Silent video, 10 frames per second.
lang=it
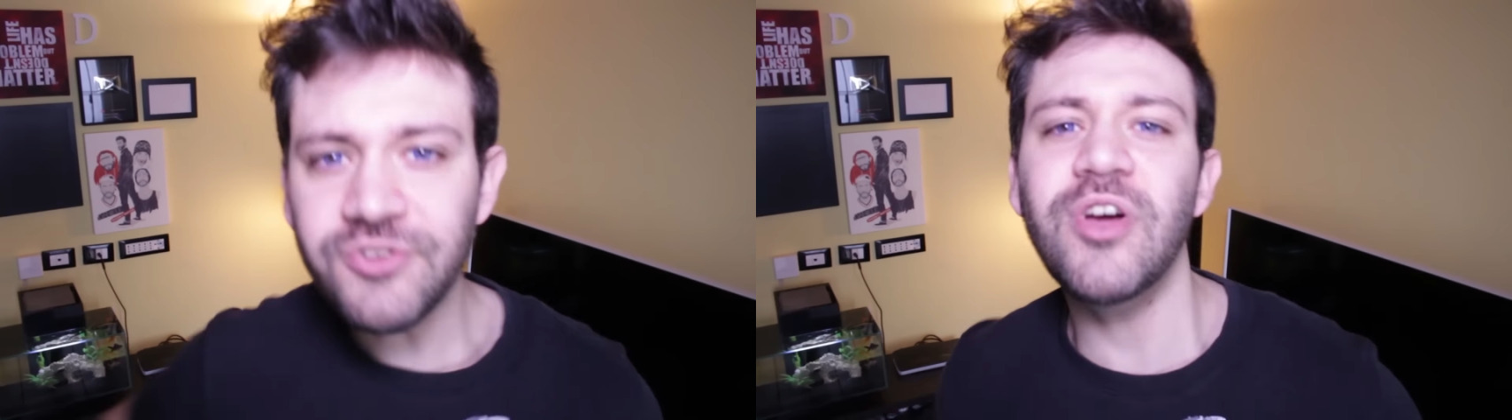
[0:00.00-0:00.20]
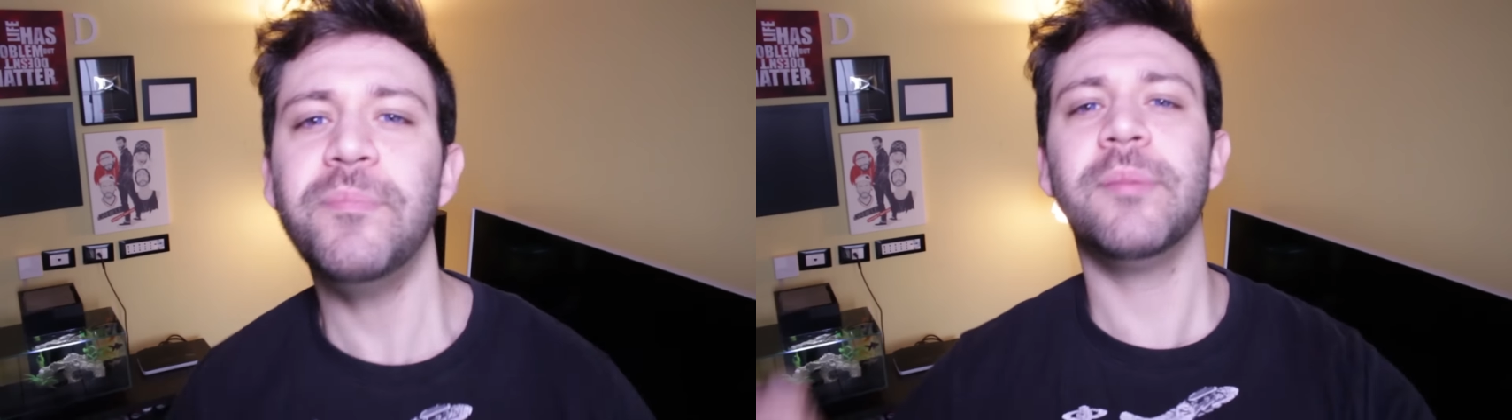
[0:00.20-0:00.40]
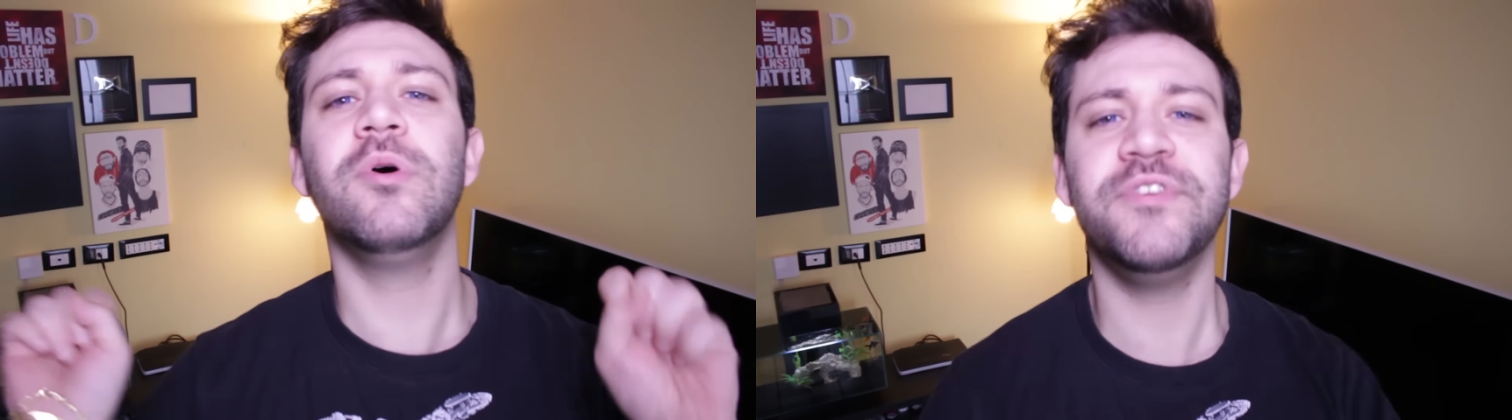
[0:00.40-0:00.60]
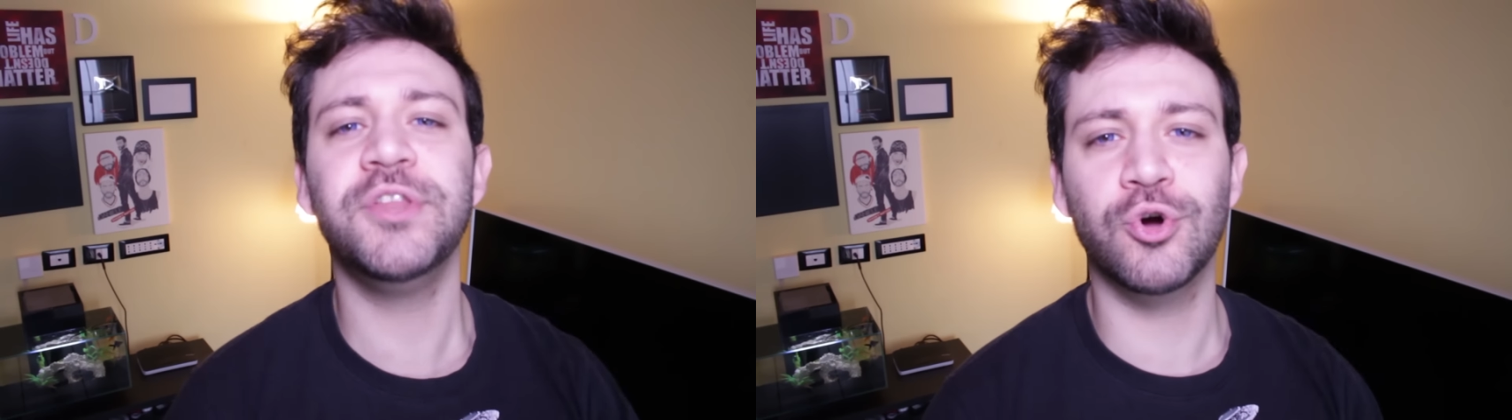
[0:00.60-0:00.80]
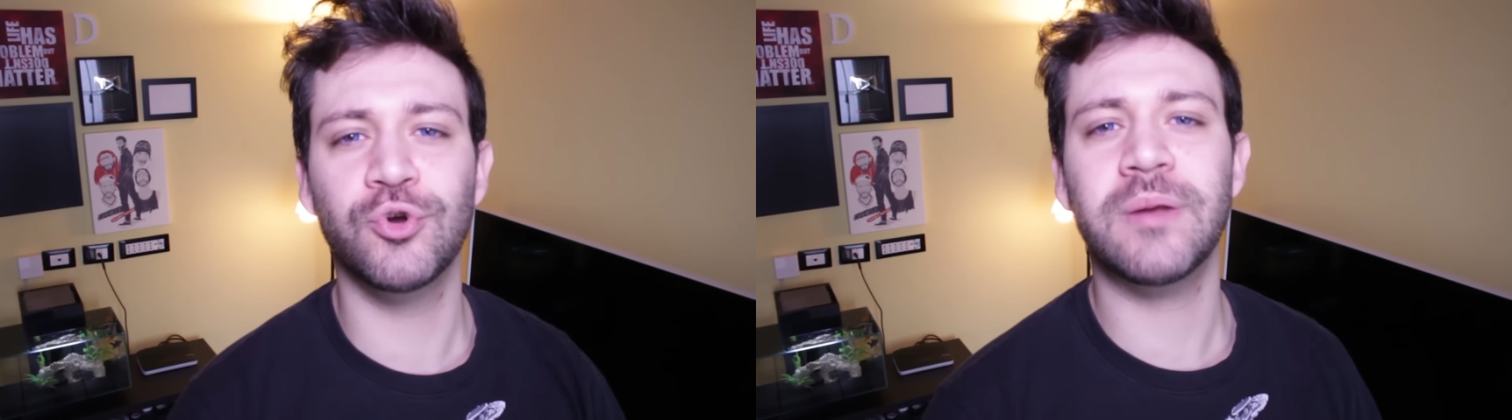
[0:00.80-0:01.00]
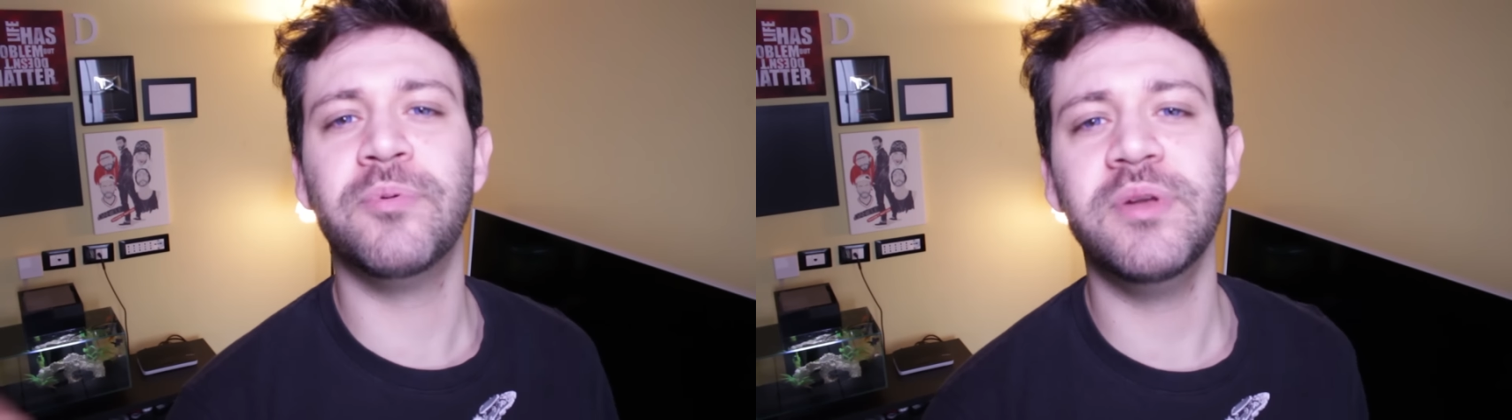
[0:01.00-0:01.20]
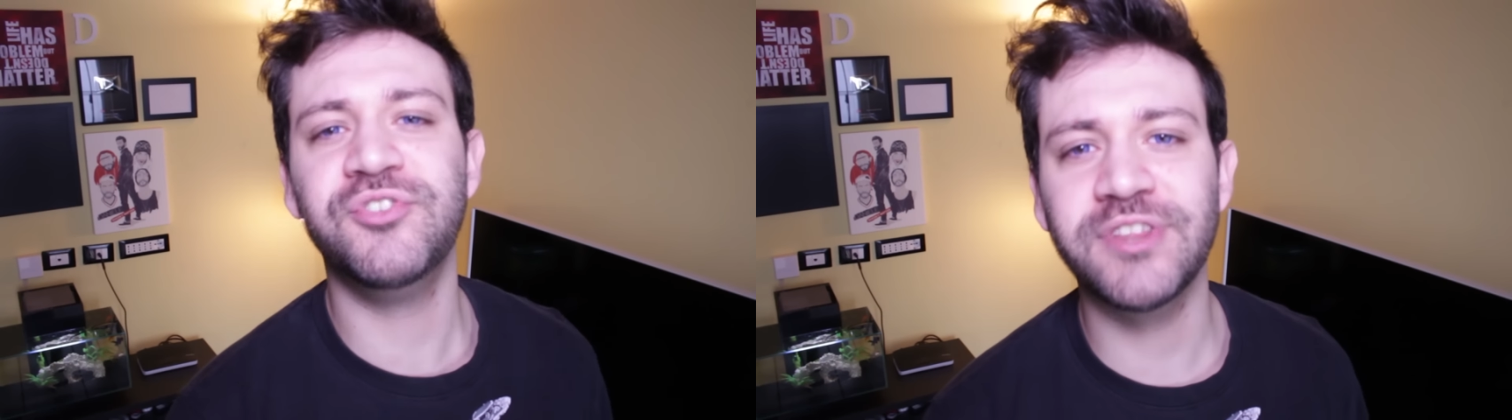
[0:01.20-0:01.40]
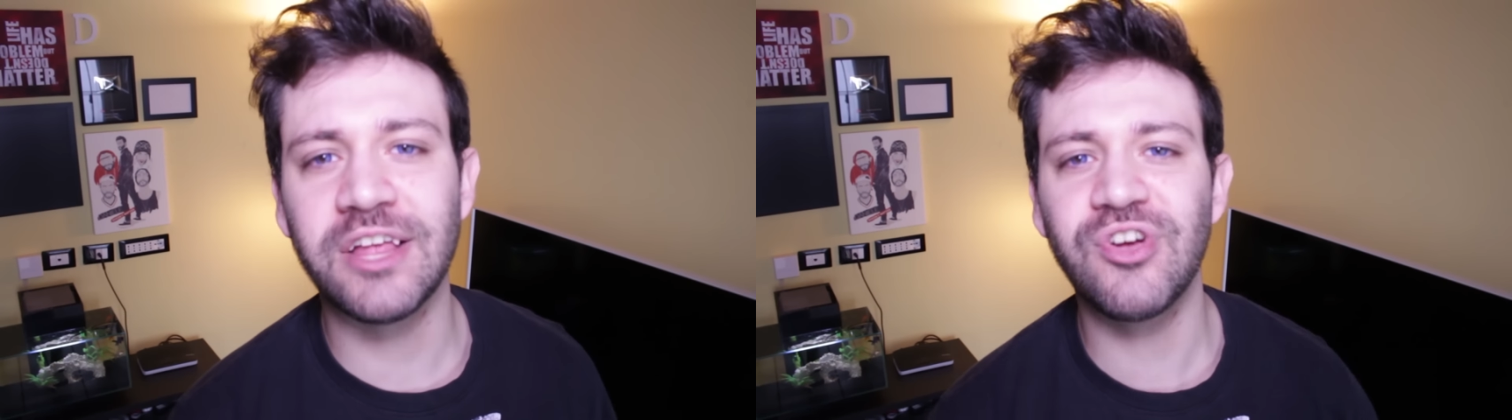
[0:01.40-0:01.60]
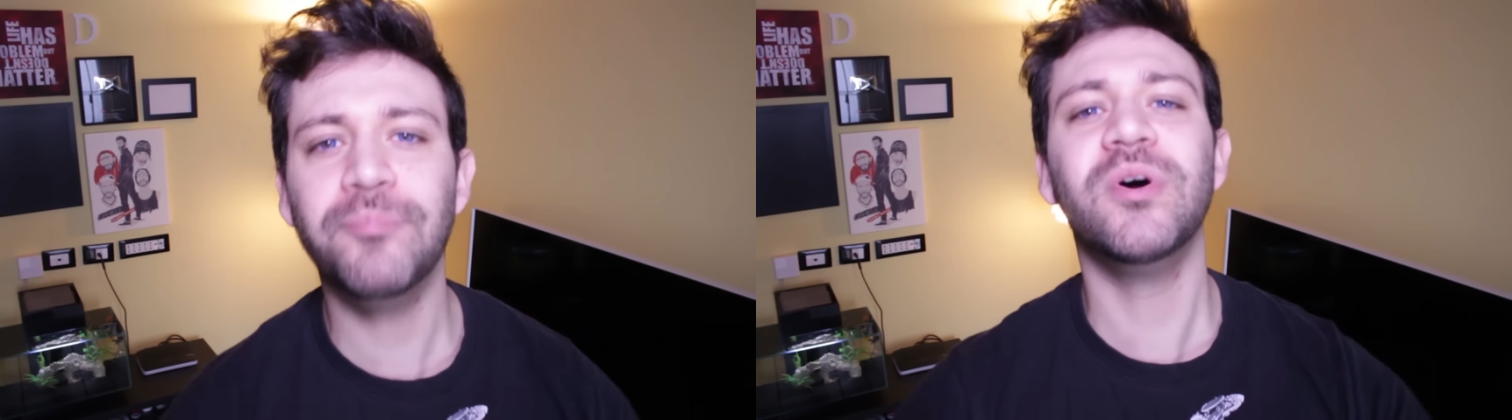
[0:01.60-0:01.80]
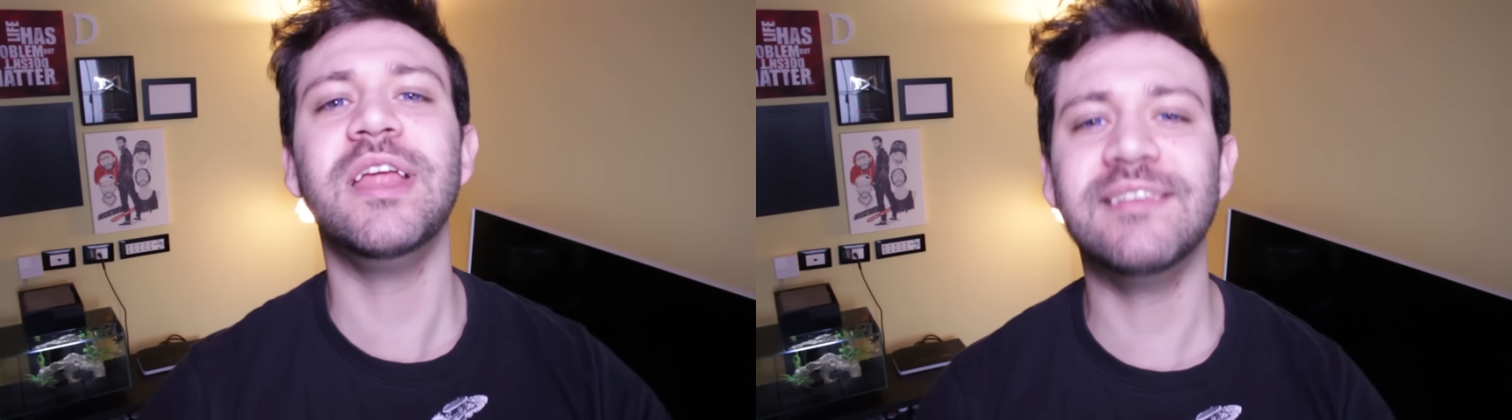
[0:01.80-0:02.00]
Oggi apriamo il video con una pubblicità
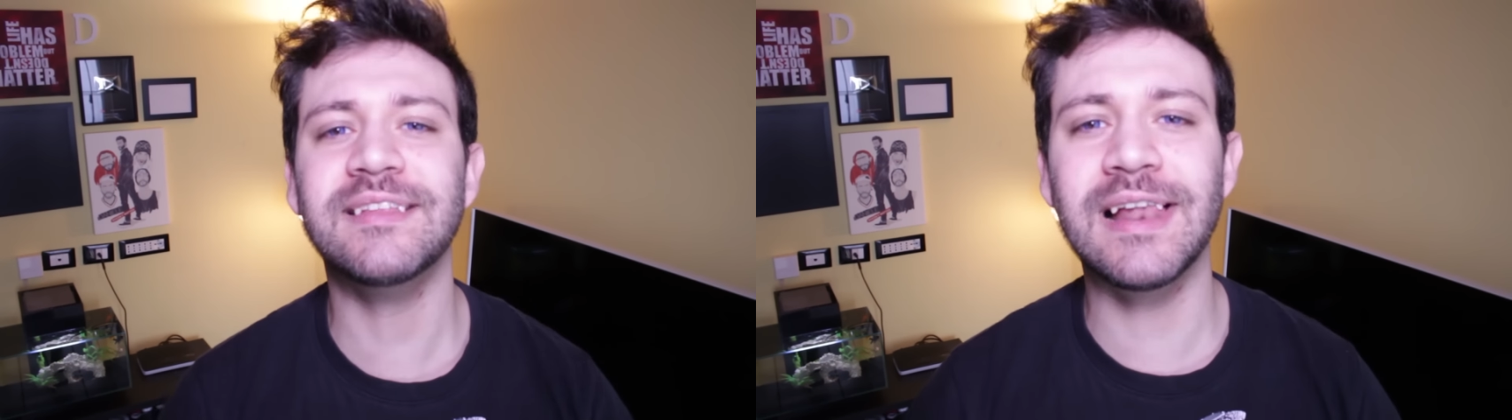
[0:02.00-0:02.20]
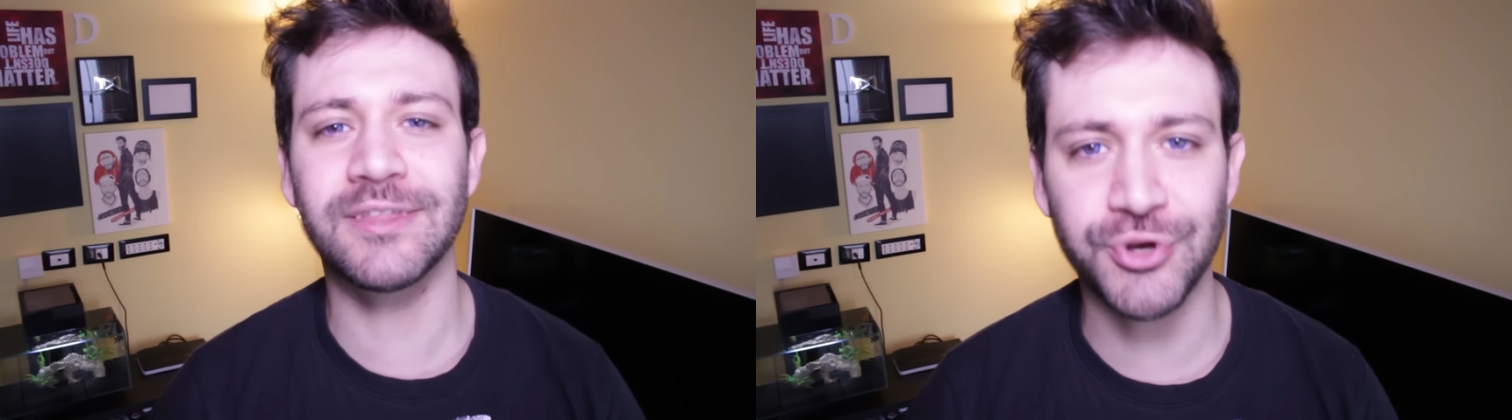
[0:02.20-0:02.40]
giapponese della